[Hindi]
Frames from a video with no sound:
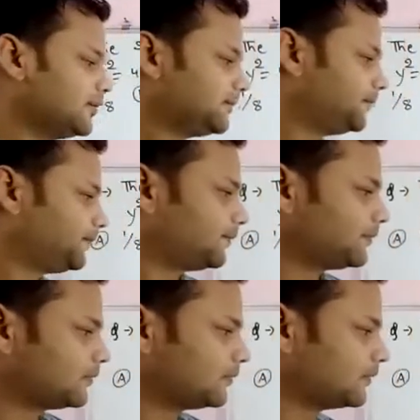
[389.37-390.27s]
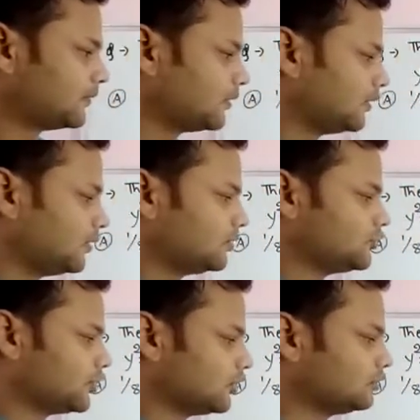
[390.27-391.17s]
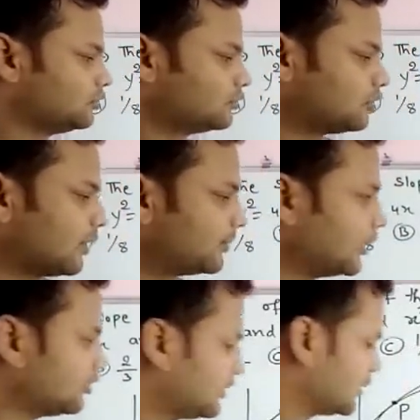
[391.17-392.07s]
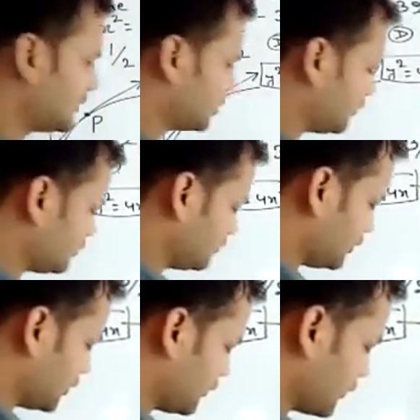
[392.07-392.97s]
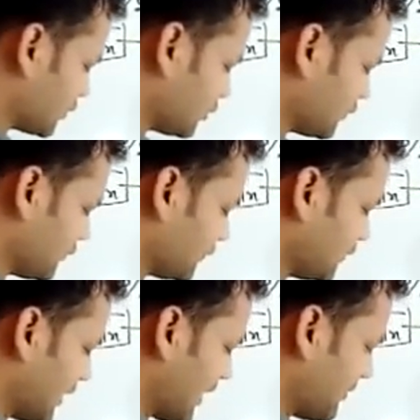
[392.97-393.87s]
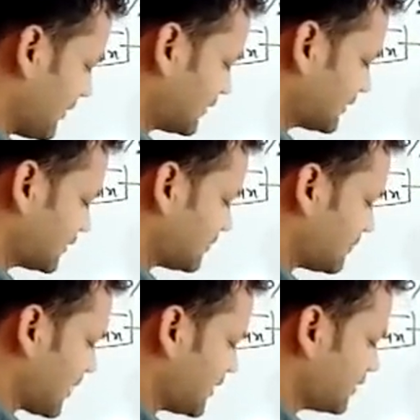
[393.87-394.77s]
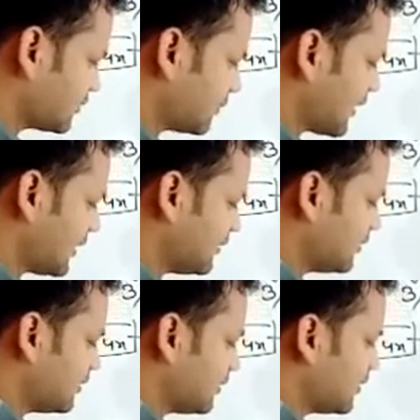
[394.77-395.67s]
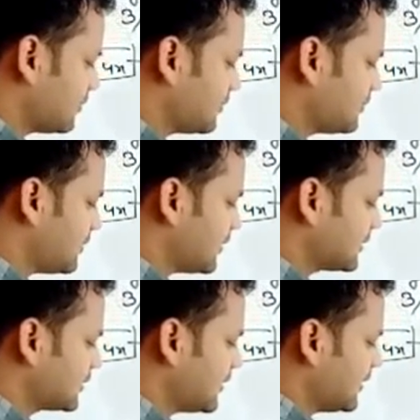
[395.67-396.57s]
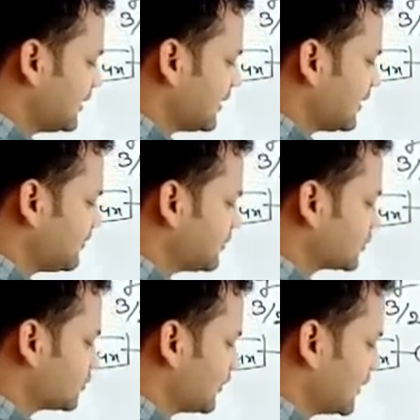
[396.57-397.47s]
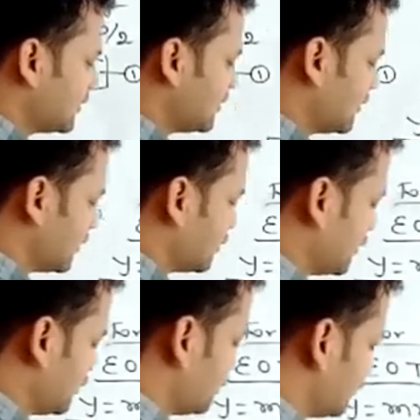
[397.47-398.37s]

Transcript: है चलो तो अब क्या हो जाएगा बताओ इक्वेशन ऑफ ये एम एक्स माइनस वाई प्लस एट एम स्क्वायर इक्वल टू